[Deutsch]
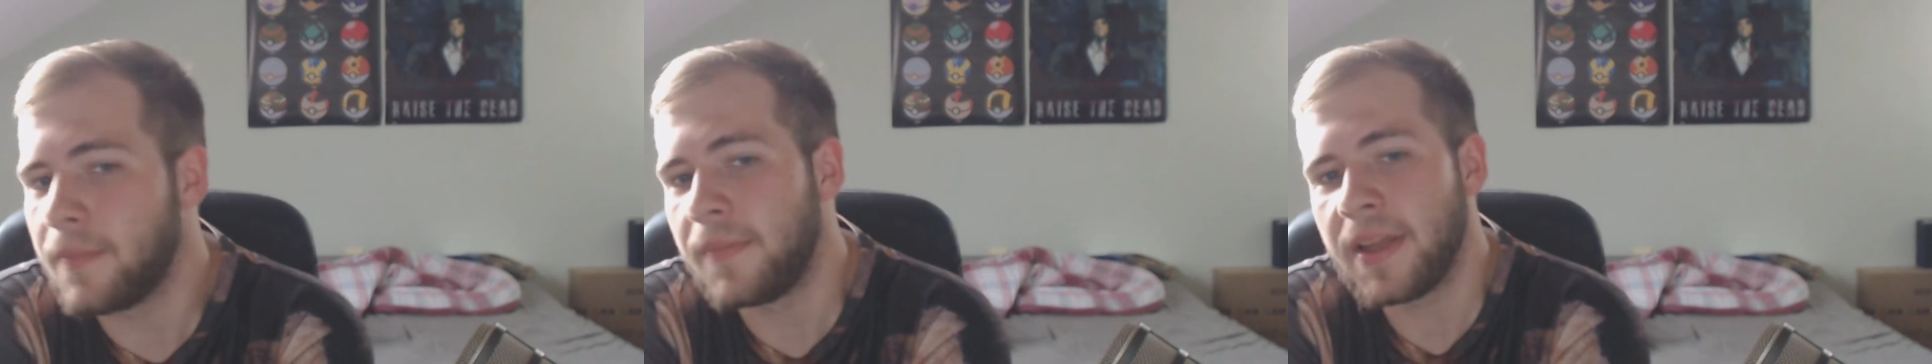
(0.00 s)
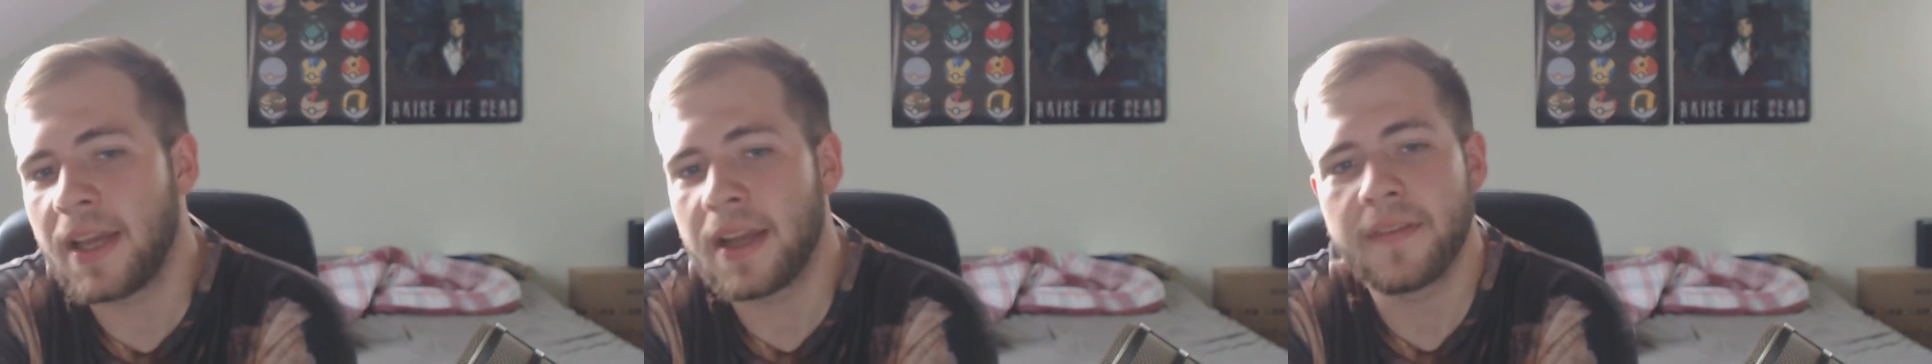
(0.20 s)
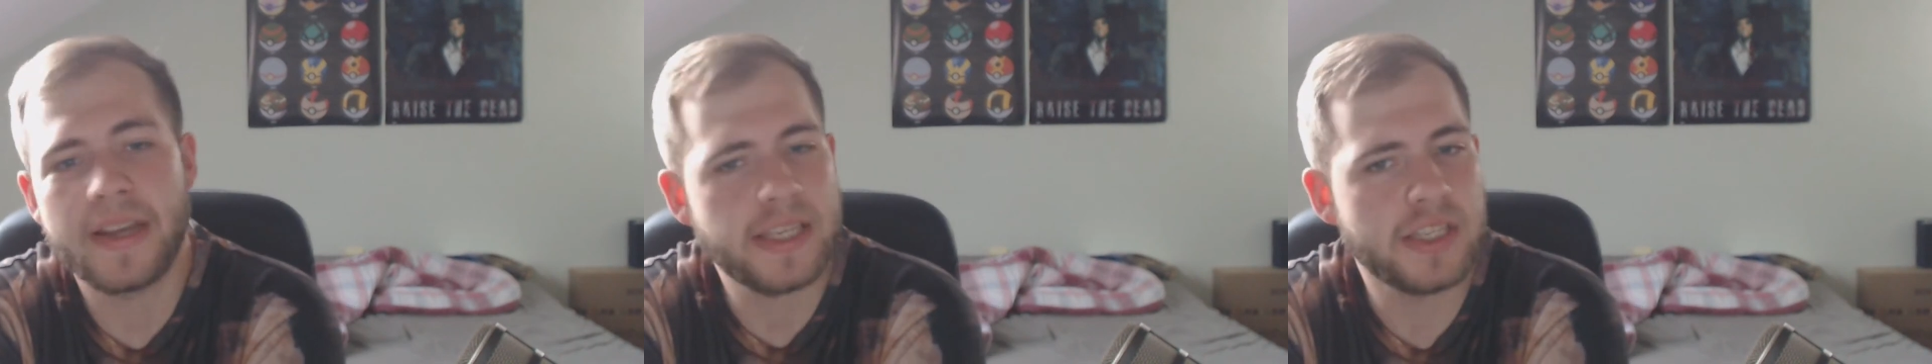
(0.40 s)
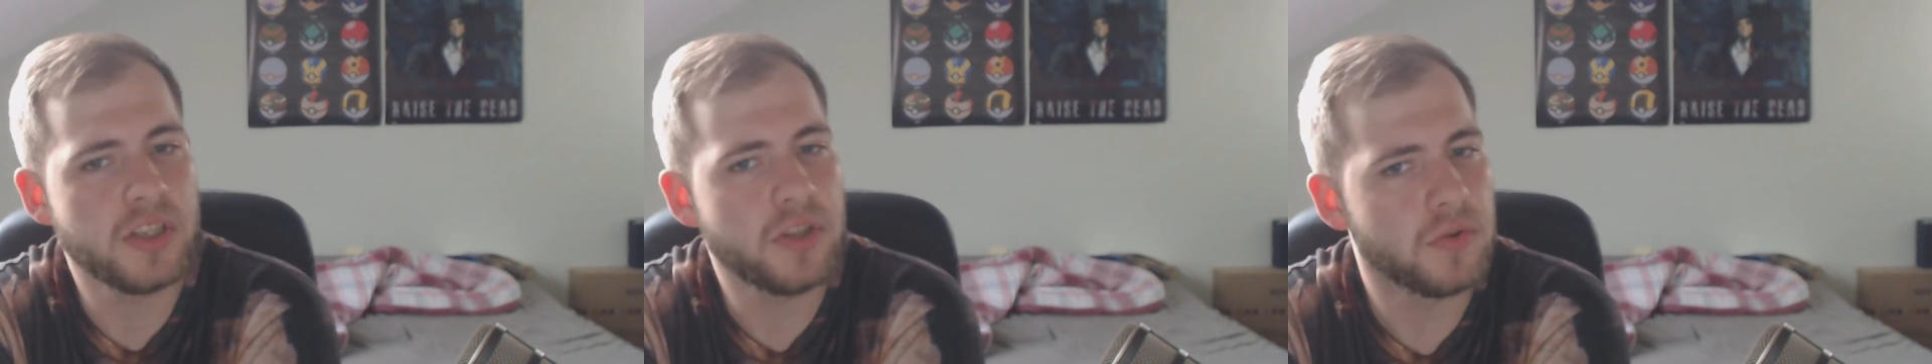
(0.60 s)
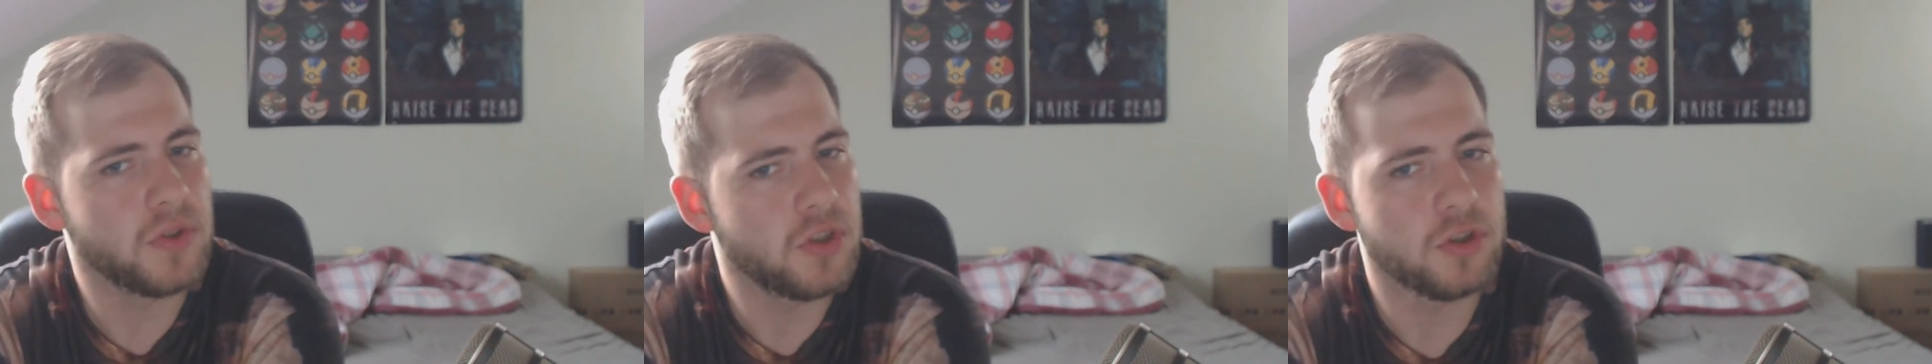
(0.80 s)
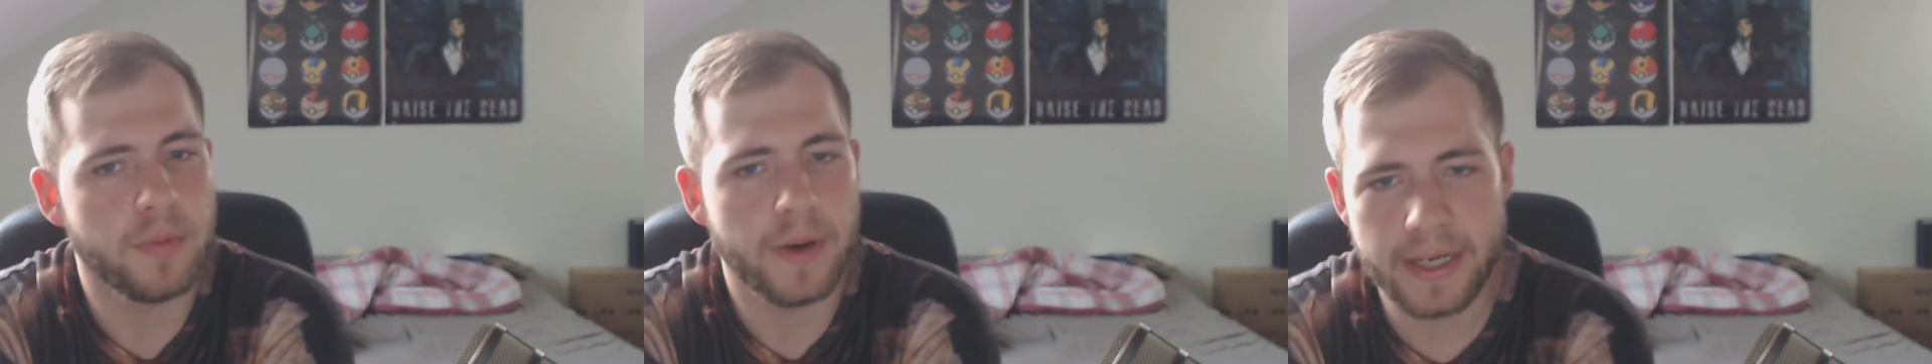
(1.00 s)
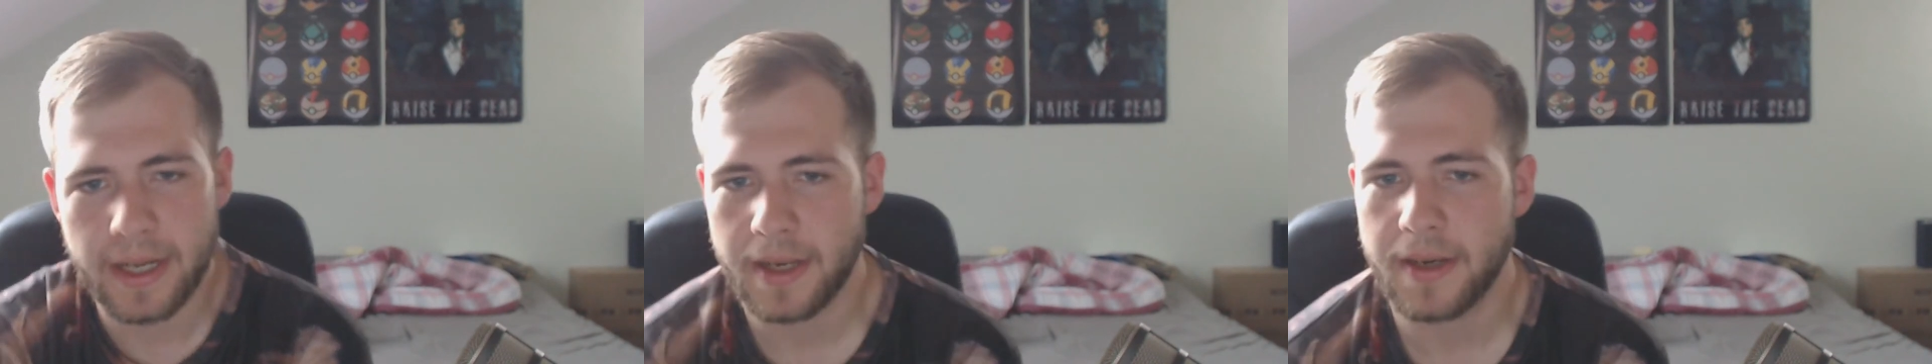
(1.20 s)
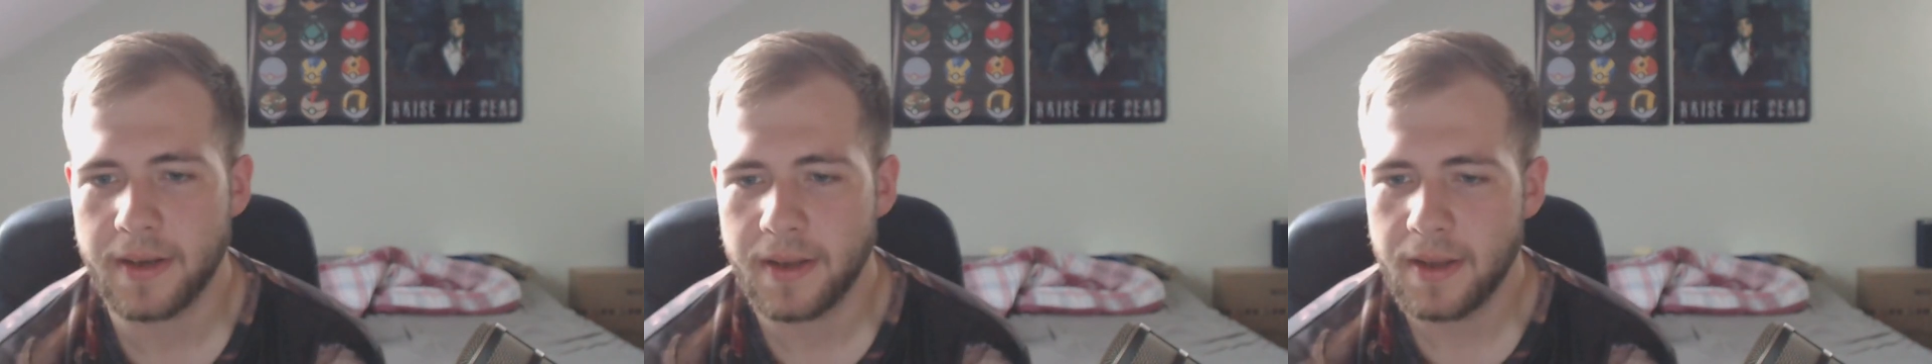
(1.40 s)
irgendwelchen YouTubern
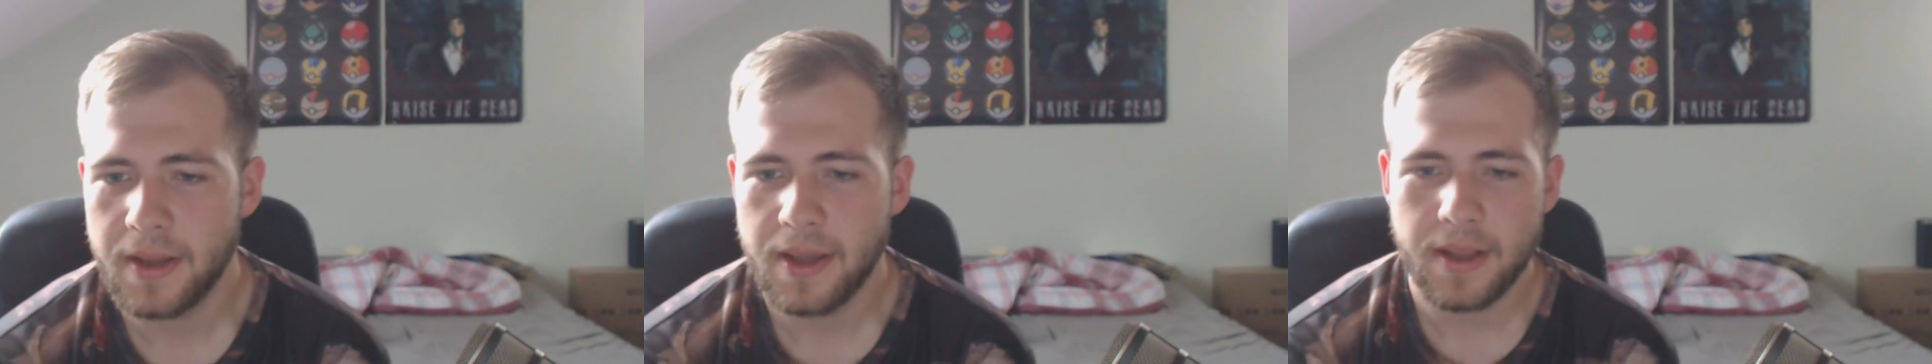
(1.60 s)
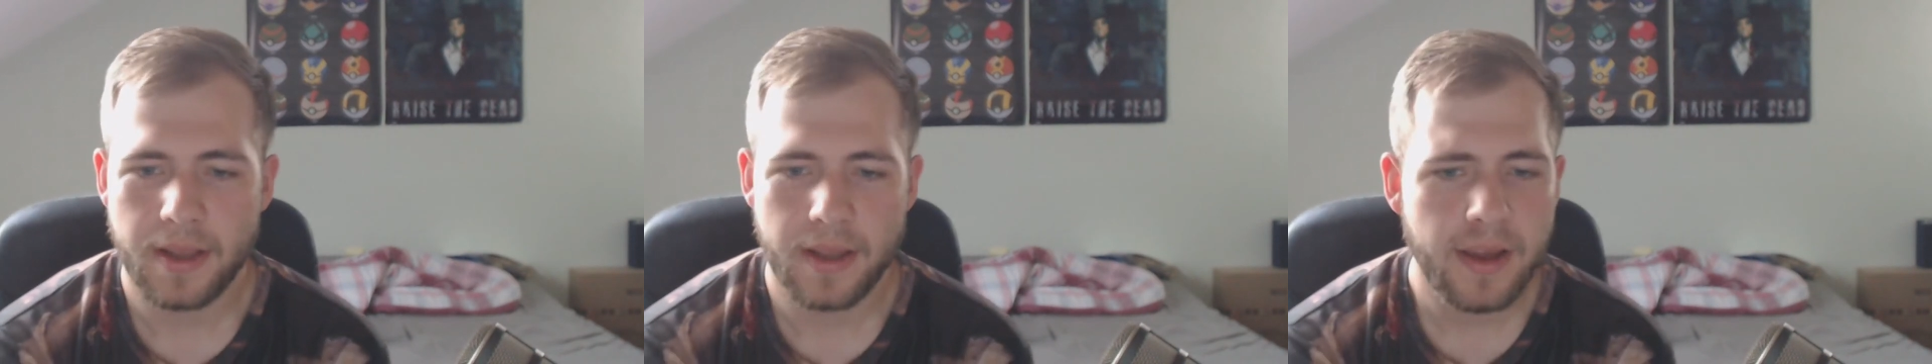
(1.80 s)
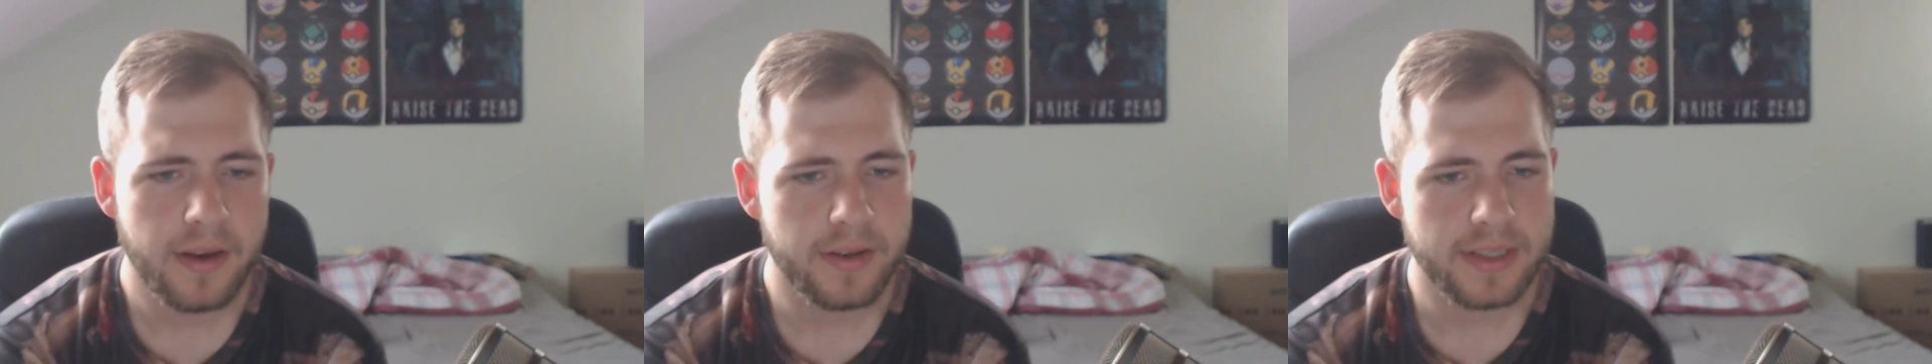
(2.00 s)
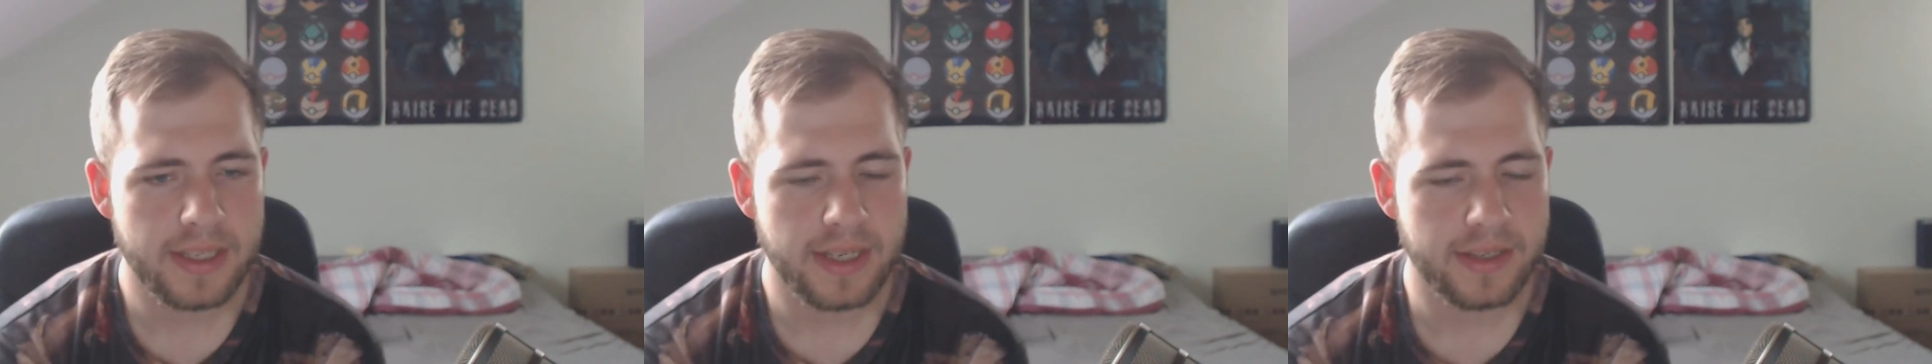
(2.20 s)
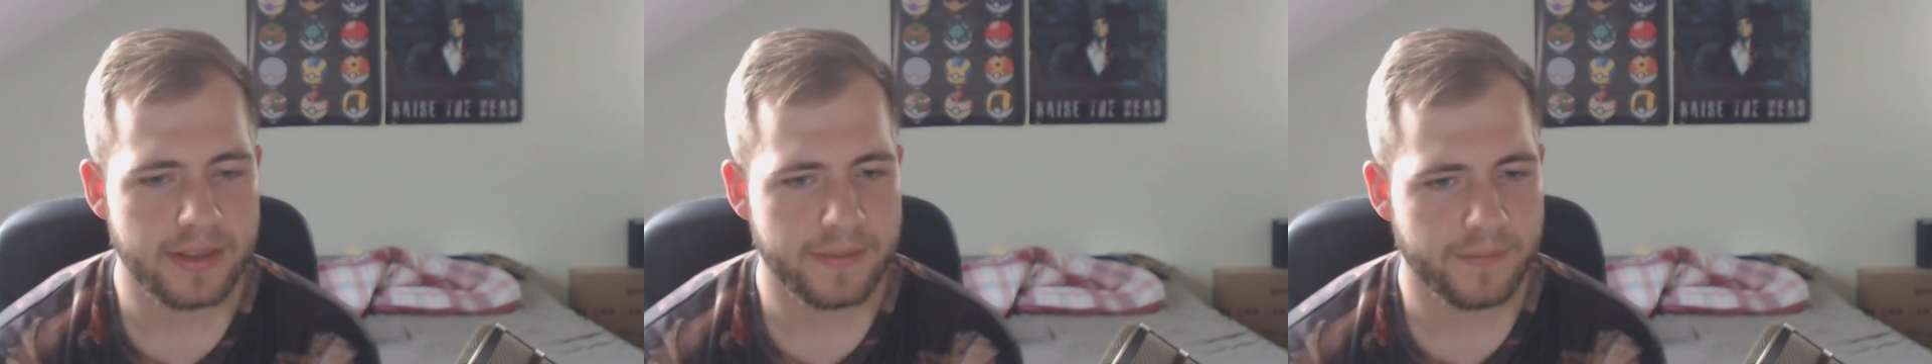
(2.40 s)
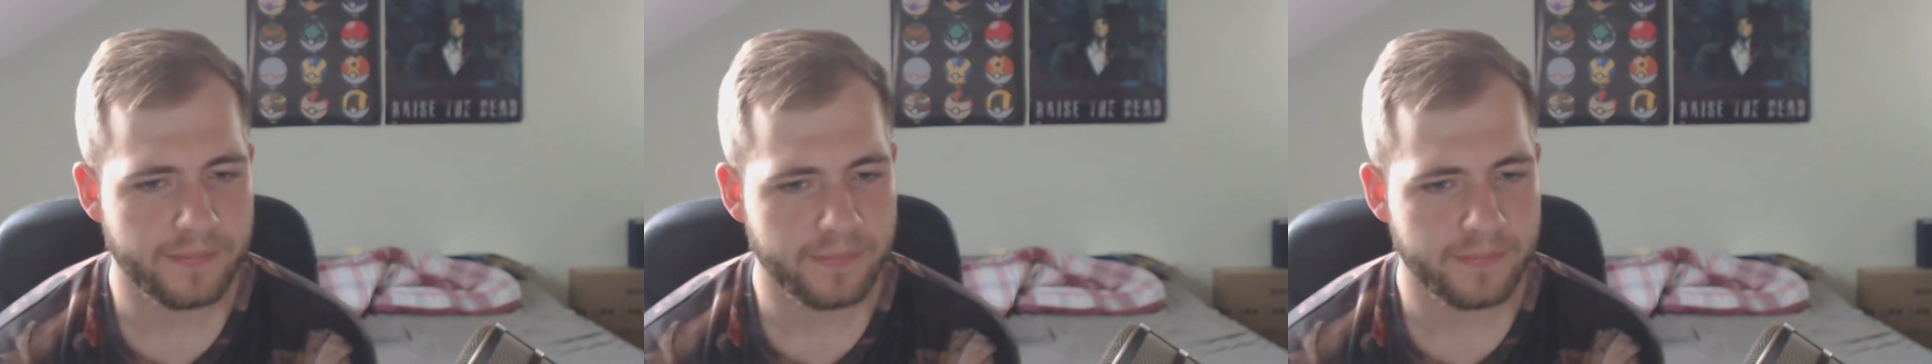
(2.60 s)
an. Ja, und dann